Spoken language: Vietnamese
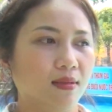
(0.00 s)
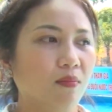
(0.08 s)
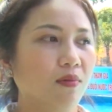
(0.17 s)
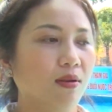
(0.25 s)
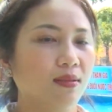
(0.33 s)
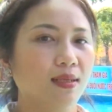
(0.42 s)

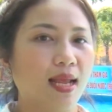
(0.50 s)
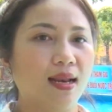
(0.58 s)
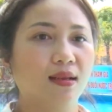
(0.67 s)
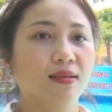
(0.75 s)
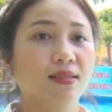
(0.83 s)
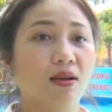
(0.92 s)
không có khả
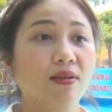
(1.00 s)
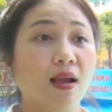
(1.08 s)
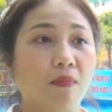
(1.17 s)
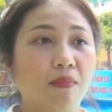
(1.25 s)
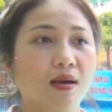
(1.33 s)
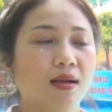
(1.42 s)
năng cho cháu đi
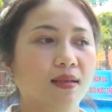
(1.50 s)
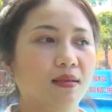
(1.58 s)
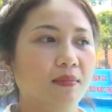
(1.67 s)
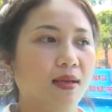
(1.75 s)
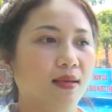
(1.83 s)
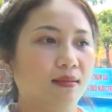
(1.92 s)
học bơi
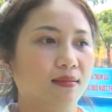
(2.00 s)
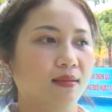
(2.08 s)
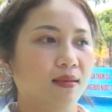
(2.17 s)
nhưng mà